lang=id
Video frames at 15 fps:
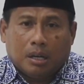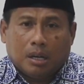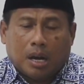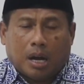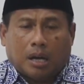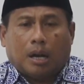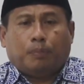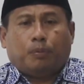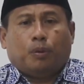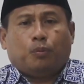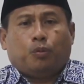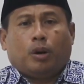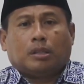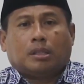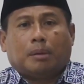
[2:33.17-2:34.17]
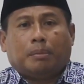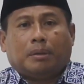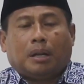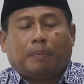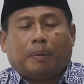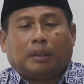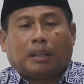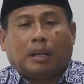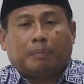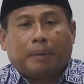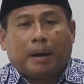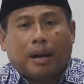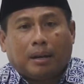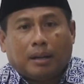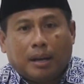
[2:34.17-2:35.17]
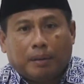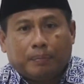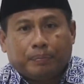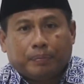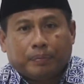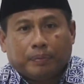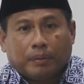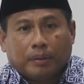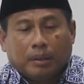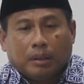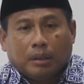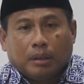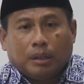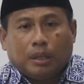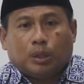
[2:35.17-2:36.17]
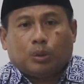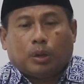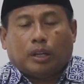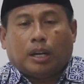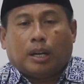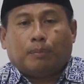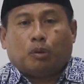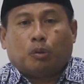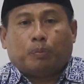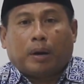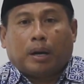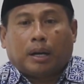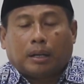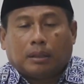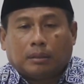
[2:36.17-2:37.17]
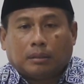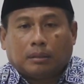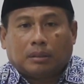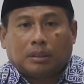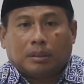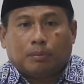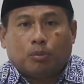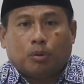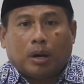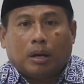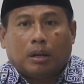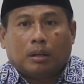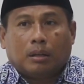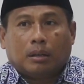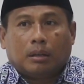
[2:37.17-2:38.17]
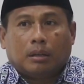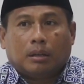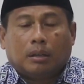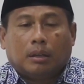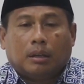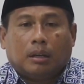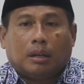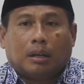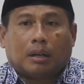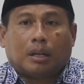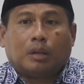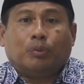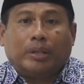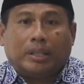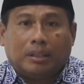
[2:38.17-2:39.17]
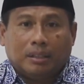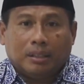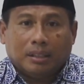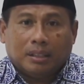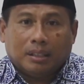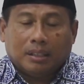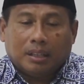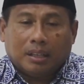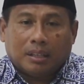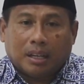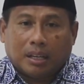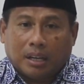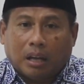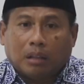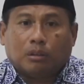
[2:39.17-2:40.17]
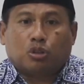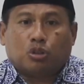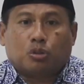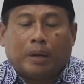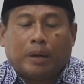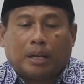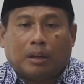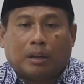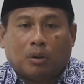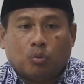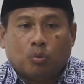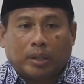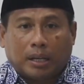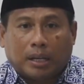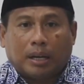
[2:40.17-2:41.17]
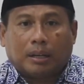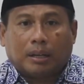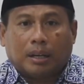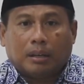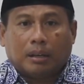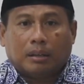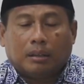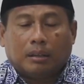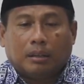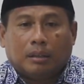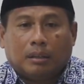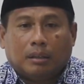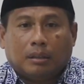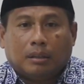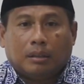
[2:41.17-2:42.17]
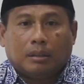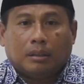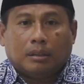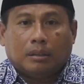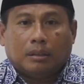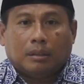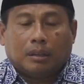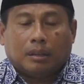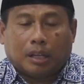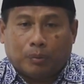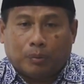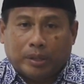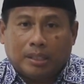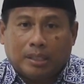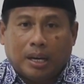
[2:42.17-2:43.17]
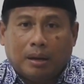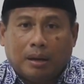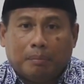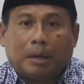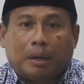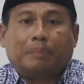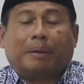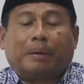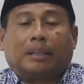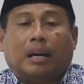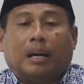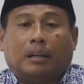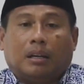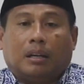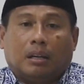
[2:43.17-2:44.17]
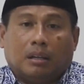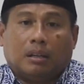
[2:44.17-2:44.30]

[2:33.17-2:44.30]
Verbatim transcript: Adapun puasa mendapatkan pahala itu adalah merupakan sebuah reward dari Allah Subhanahu wa taala. Rewardnya berlipat ganda.